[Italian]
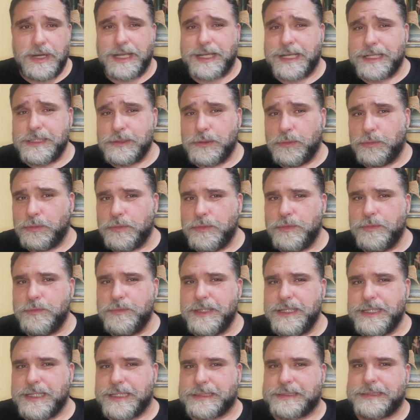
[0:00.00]
le case
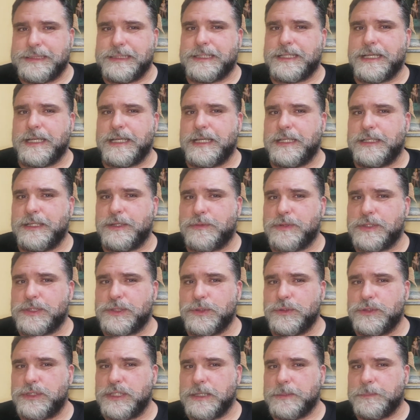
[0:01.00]
automobilistiche di
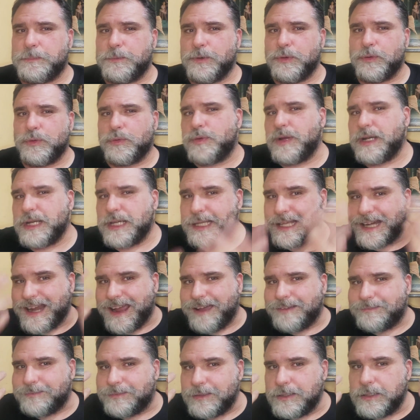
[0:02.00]
questo tipo, quelle
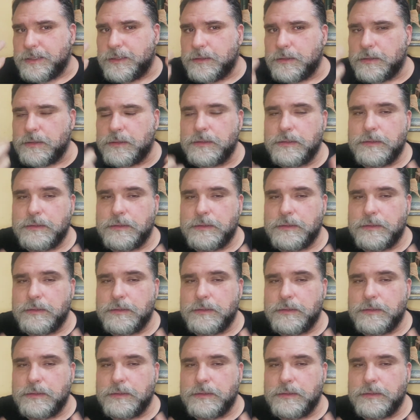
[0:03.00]
grandi,